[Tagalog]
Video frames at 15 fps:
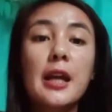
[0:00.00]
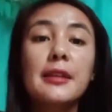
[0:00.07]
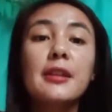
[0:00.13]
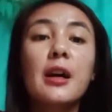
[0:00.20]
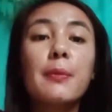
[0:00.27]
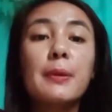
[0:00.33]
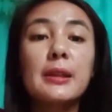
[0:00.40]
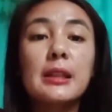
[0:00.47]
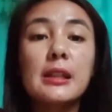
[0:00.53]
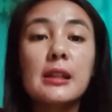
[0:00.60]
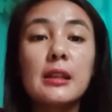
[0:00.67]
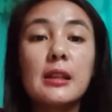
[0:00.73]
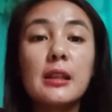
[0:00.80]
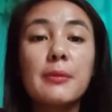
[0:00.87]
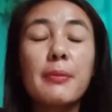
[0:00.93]
dapat
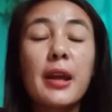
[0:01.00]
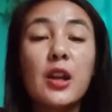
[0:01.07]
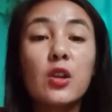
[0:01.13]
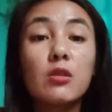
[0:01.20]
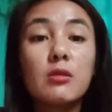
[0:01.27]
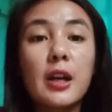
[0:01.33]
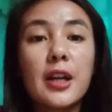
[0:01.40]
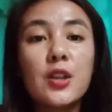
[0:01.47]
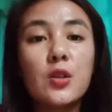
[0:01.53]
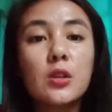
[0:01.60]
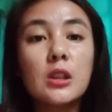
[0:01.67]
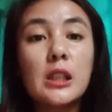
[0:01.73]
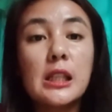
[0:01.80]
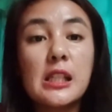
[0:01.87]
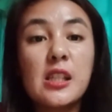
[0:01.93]
meron
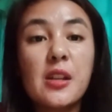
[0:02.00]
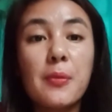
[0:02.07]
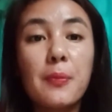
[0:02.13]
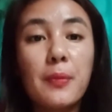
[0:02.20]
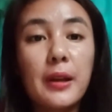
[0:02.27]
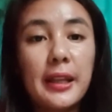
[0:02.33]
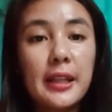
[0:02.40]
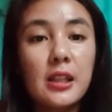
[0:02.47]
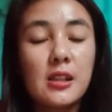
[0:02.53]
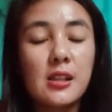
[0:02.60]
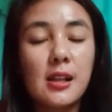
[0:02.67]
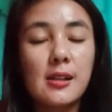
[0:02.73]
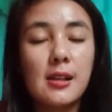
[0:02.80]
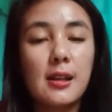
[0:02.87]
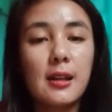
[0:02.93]
tayong discipline sa
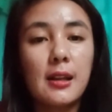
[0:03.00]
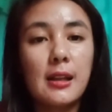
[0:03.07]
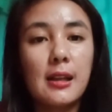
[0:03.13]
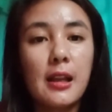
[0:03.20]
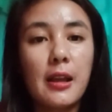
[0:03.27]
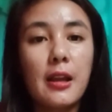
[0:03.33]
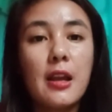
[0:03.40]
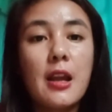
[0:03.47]
sarili.